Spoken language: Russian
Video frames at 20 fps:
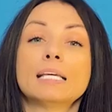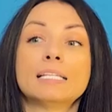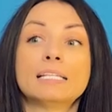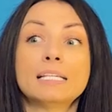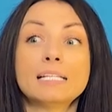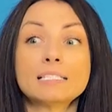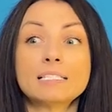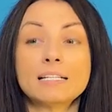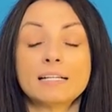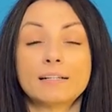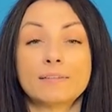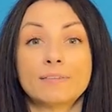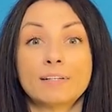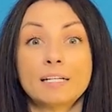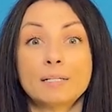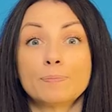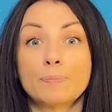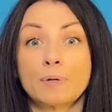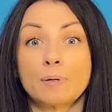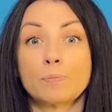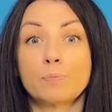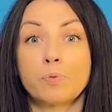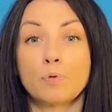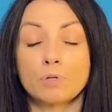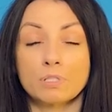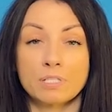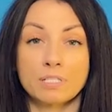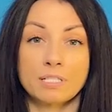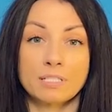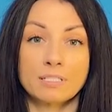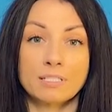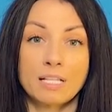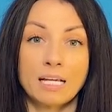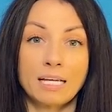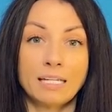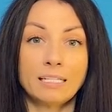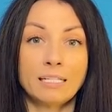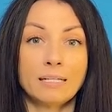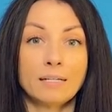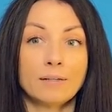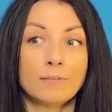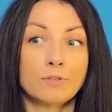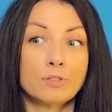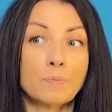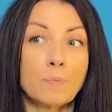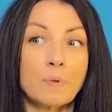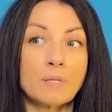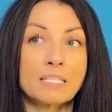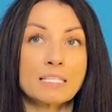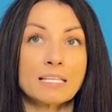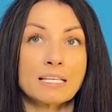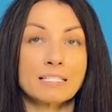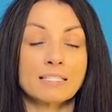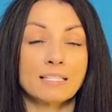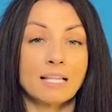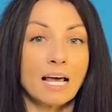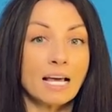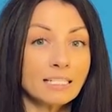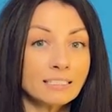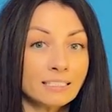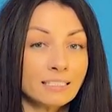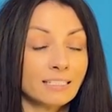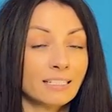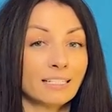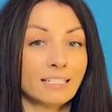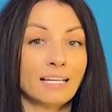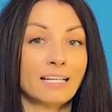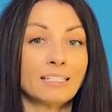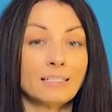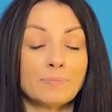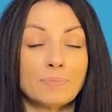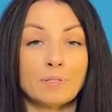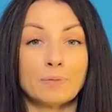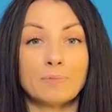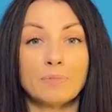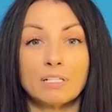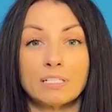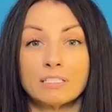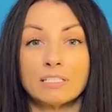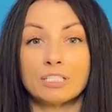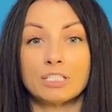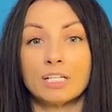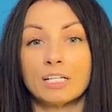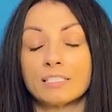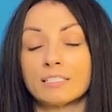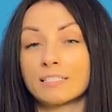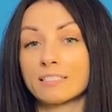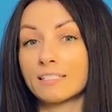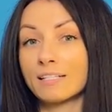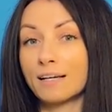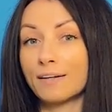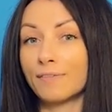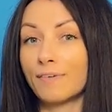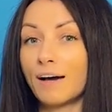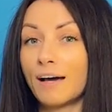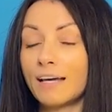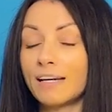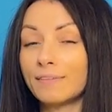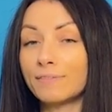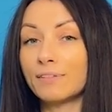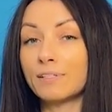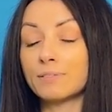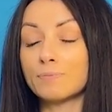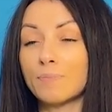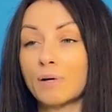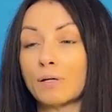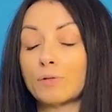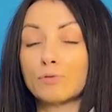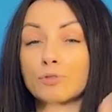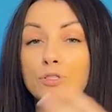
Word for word: Если говорить про подсознание, вот подсознательно я, например, сейчас разговаривать, могу